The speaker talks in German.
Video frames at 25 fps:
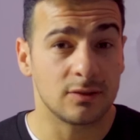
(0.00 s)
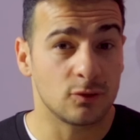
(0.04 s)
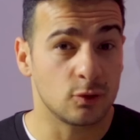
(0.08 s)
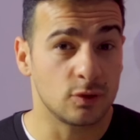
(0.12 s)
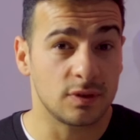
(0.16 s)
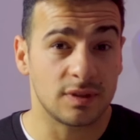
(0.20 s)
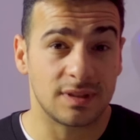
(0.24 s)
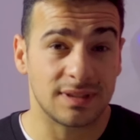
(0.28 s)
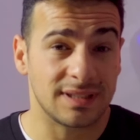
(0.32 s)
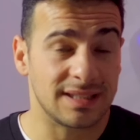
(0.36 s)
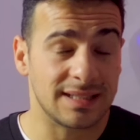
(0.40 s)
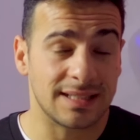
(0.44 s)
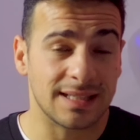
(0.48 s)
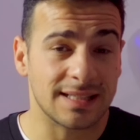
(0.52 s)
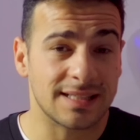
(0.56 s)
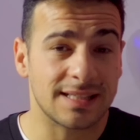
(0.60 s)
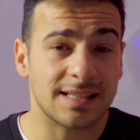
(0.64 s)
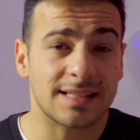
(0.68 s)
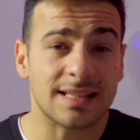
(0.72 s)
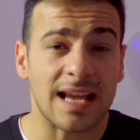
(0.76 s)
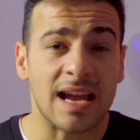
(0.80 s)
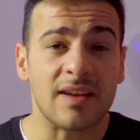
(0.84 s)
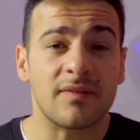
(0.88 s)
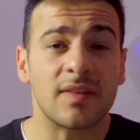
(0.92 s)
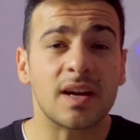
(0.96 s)
Und
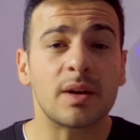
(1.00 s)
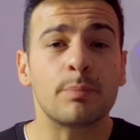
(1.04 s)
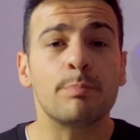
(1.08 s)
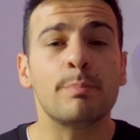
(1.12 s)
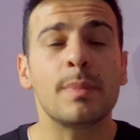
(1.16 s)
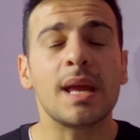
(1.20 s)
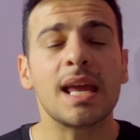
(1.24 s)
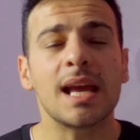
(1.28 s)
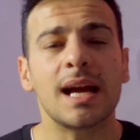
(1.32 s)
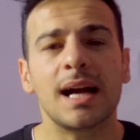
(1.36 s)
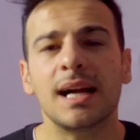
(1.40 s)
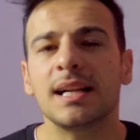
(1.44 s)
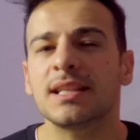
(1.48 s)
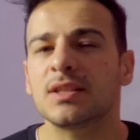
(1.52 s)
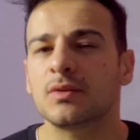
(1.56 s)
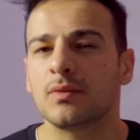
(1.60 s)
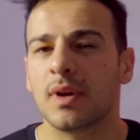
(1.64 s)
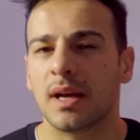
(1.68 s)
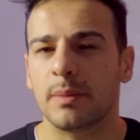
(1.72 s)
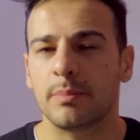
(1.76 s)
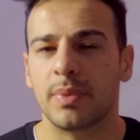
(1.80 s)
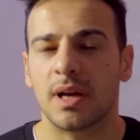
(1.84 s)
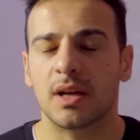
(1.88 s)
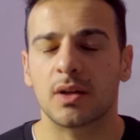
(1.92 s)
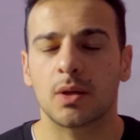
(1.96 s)
es ist einfach mehr als
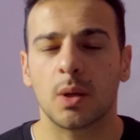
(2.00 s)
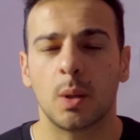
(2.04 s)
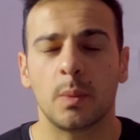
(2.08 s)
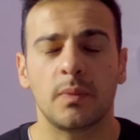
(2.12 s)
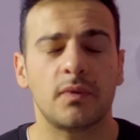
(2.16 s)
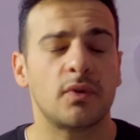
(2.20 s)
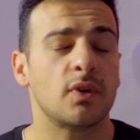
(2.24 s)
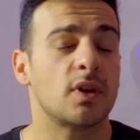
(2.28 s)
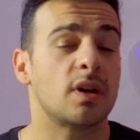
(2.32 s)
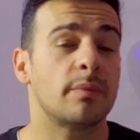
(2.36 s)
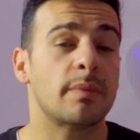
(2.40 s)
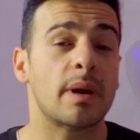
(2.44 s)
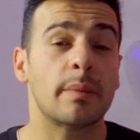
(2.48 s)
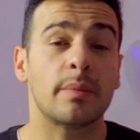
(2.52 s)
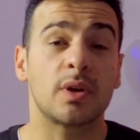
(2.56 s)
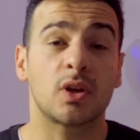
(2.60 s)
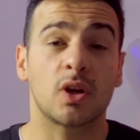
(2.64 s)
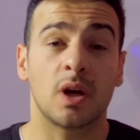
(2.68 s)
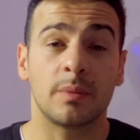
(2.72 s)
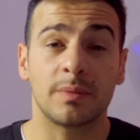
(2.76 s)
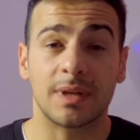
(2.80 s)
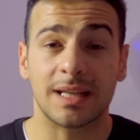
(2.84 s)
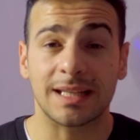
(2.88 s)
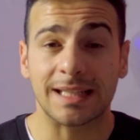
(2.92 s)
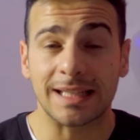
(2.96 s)
nur ein paar Kopfhörer. Man
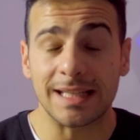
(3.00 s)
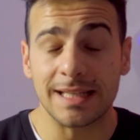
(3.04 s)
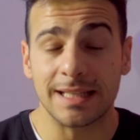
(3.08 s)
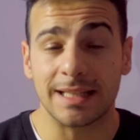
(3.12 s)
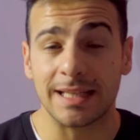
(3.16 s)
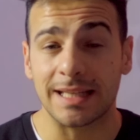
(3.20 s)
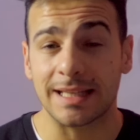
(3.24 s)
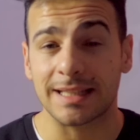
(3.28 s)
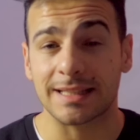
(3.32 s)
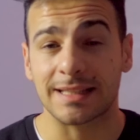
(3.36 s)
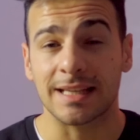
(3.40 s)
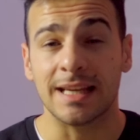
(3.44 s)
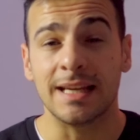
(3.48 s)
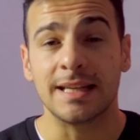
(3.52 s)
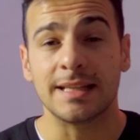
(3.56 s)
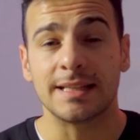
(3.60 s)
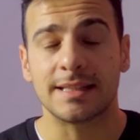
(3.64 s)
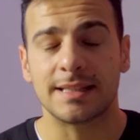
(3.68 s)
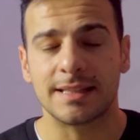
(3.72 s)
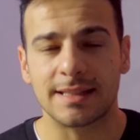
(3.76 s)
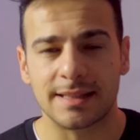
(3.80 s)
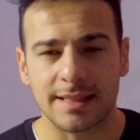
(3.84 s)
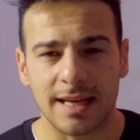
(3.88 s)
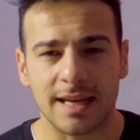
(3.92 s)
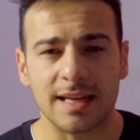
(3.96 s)
bekommt ein richtiges
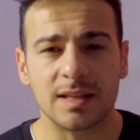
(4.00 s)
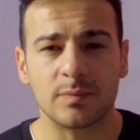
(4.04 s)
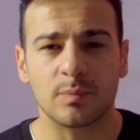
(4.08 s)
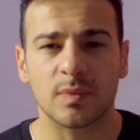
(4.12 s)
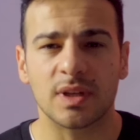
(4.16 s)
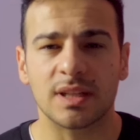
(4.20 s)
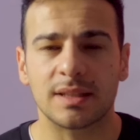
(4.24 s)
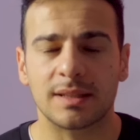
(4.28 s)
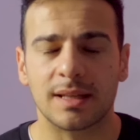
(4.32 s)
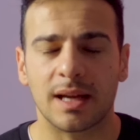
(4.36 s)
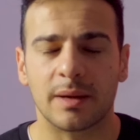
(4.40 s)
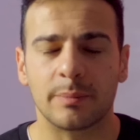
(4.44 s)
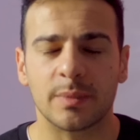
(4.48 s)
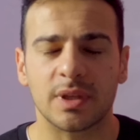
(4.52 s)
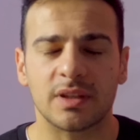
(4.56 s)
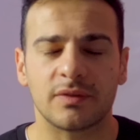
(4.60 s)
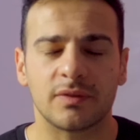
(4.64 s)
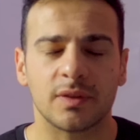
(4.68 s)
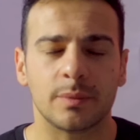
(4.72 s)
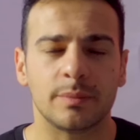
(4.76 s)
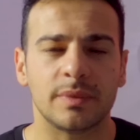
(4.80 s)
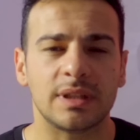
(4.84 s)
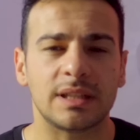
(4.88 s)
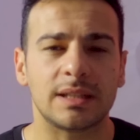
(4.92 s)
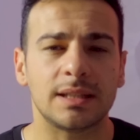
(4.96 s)
Statement
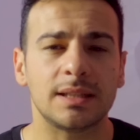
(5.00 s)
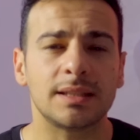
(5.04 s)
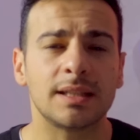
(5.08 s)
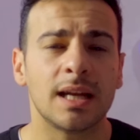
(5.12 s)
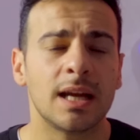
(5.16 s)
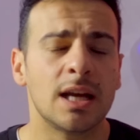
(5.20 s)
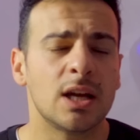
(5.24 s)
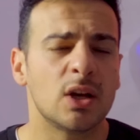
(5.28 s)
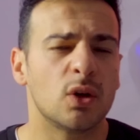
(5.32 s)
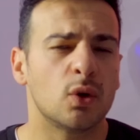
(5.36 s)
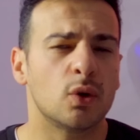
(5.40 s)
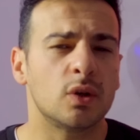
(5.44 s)
damit vermittelt.